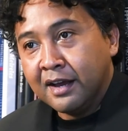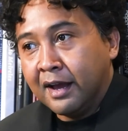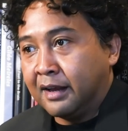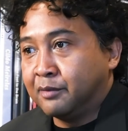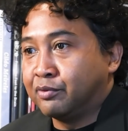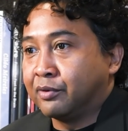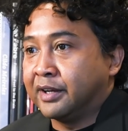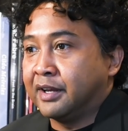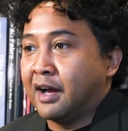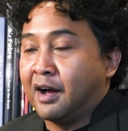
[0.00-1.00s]
Elle
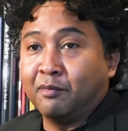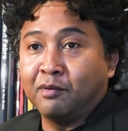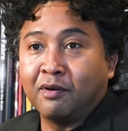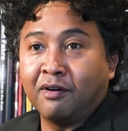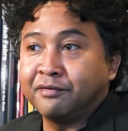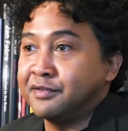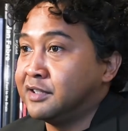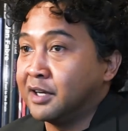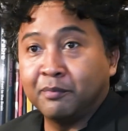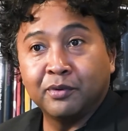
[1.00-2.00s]
pourrait à un moment
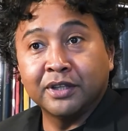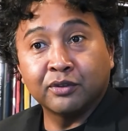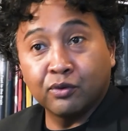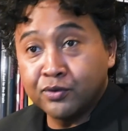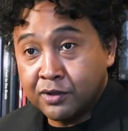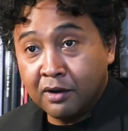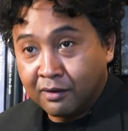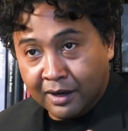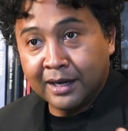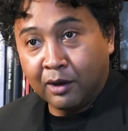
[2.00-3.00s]
finir peut-être au sol.
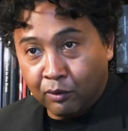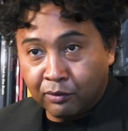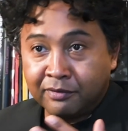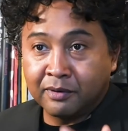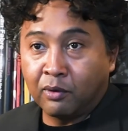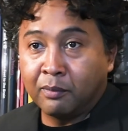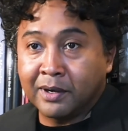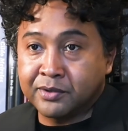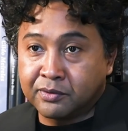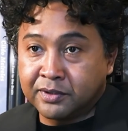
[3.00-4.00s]
Là, on,
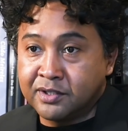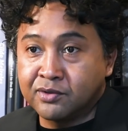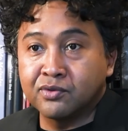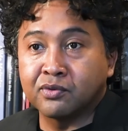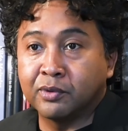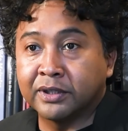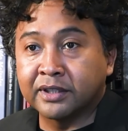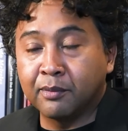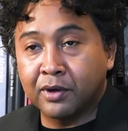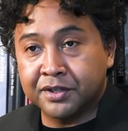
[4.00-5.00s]
repart sur des discussions peut-être
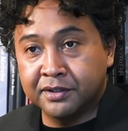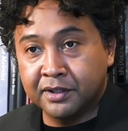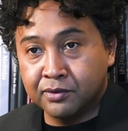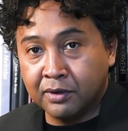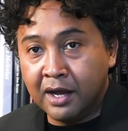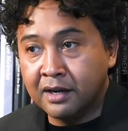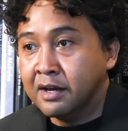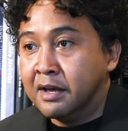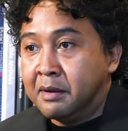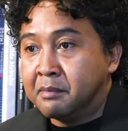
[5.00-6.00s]
un peu architecturales,
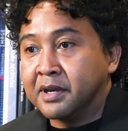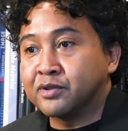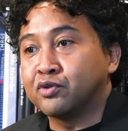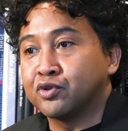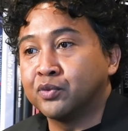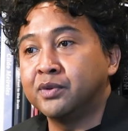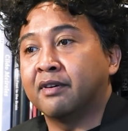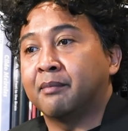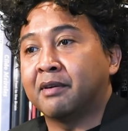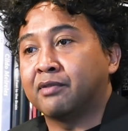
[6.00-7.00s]
mais est-ce qu'aujourd'hui, il
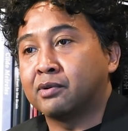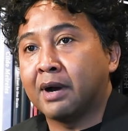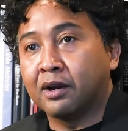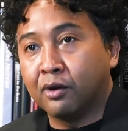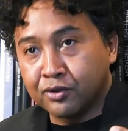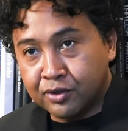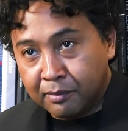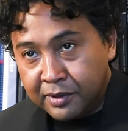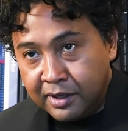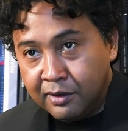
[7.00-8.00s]
va pas falloir
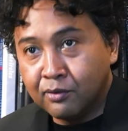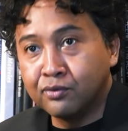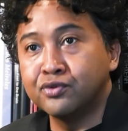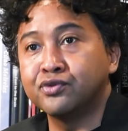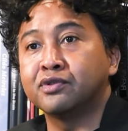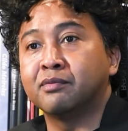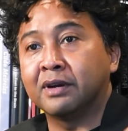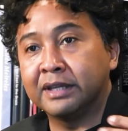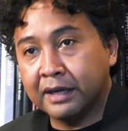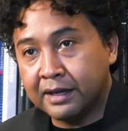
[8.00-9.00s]
l'enjamber ou justement
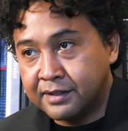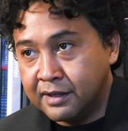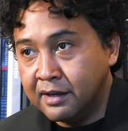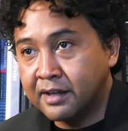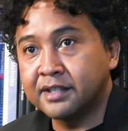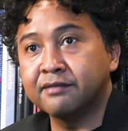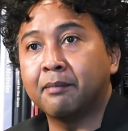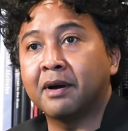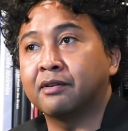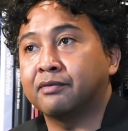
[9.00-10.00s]
l'écraser Est-ce qu'il va
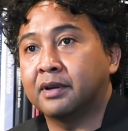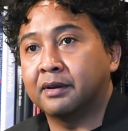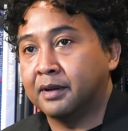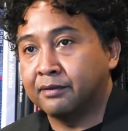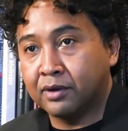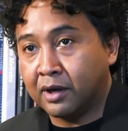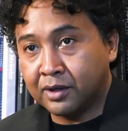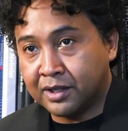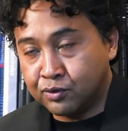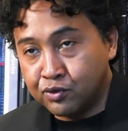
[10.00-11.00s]
pas la, la, falloir
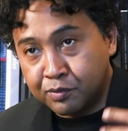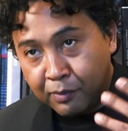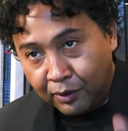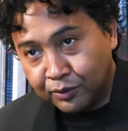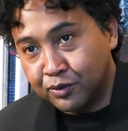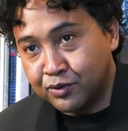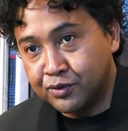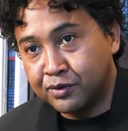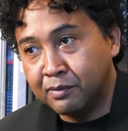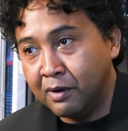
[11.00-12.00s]
la suspendre
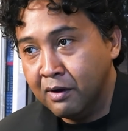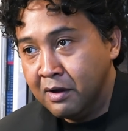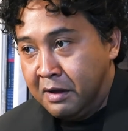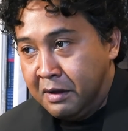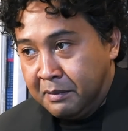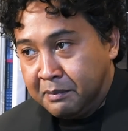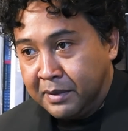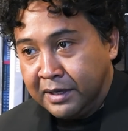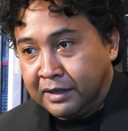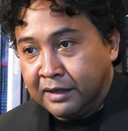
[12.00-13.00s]
justement
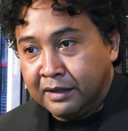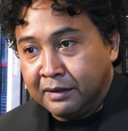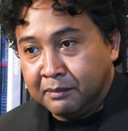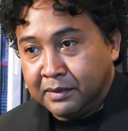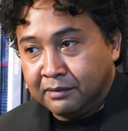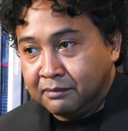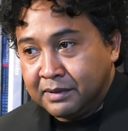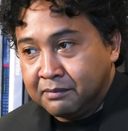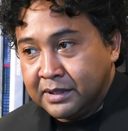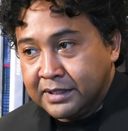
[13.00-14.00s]
Mais, mais,
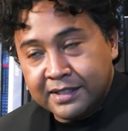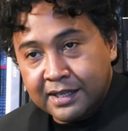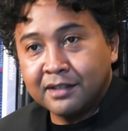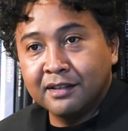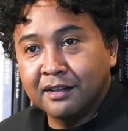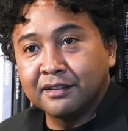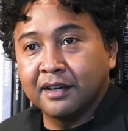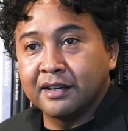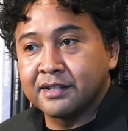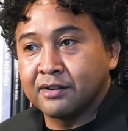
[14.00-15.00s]
mais, c'est ça qui est
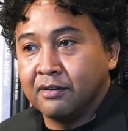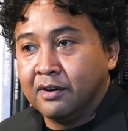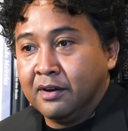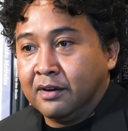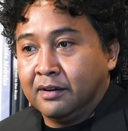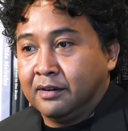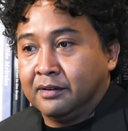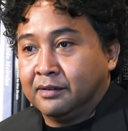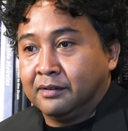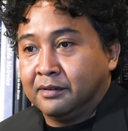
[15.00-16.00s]
intéressant.
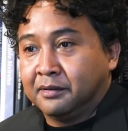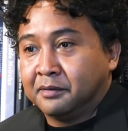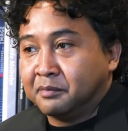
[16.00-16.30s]
Euh,